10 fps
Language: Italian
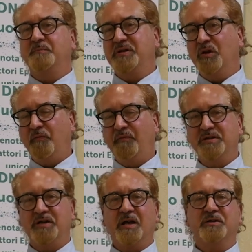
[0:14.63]

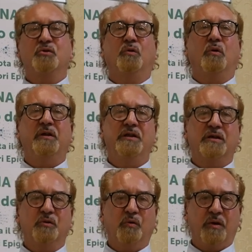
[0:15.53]
psicofisica e sono
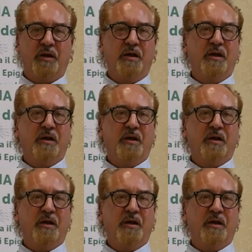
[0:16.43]
l'ideatore